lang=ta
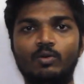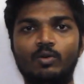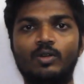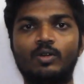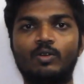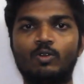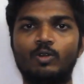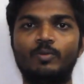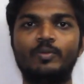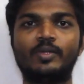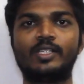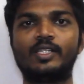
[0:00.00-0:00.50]
ஒரு
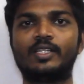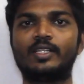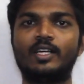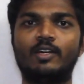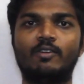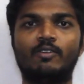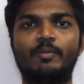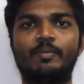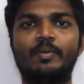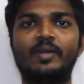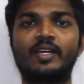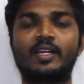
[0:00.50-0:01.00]
குடும்பத்தில் தான்
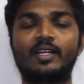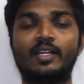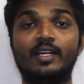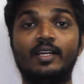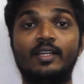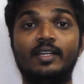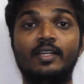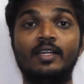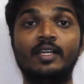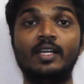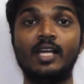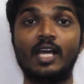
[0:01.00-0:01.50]
அவர்
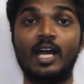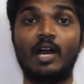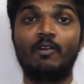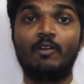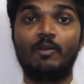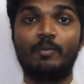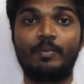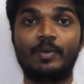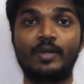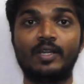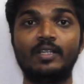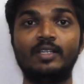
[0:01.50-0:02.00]
பிறக்கிறாரு
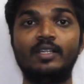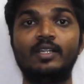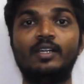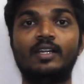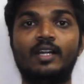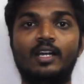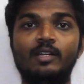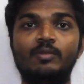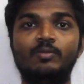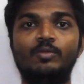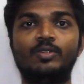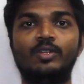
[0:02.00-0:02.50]
அவர் பிறந்த
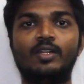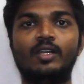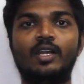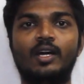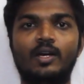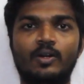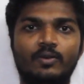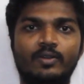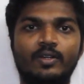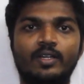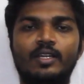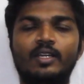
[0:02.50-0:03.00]
நாள் முதல்
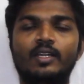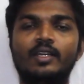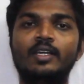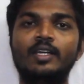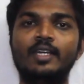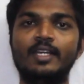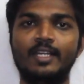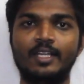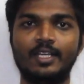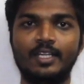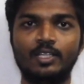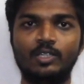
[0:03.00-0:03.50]
அவருக்கு
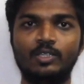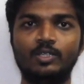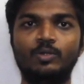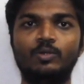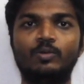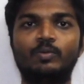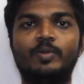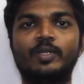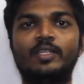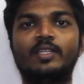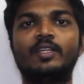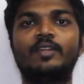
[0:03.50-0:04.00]
இந்து
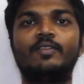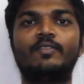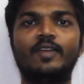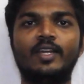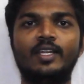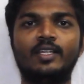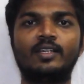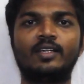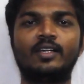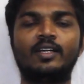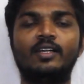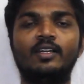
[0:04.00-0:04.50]
பற்றின
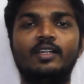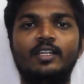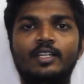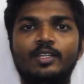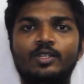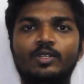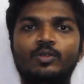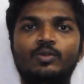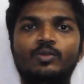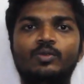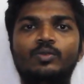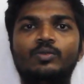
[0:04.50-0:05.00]
வேதங்கள்
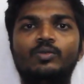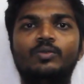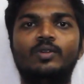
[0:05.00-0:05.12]
இந்து